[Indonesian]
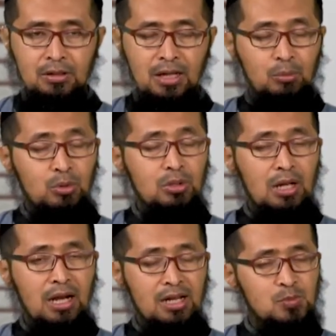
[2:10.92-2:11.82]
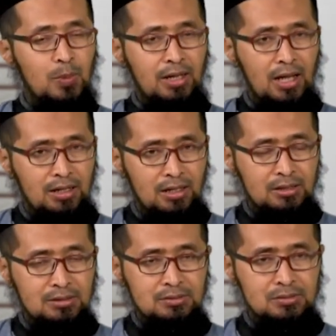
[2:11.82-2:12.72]
Namun Anda sebagai anak,
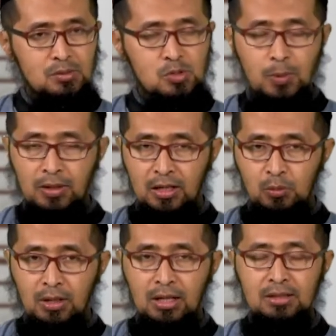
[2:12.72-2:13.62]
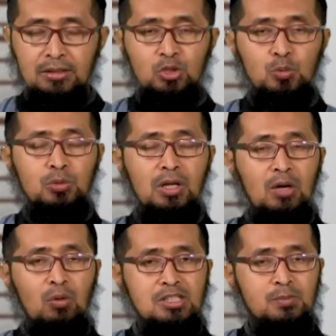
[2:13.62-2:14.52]
sebagai keluarga tentu punya
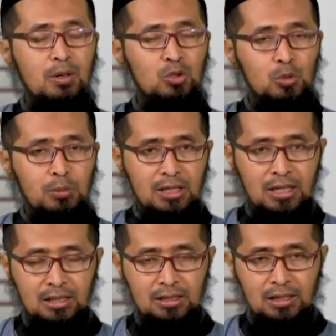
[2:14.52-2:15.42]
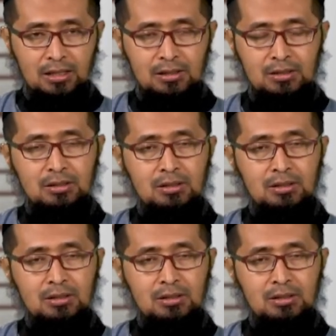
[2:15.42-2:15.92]
kewajiban untuk mengingatkan,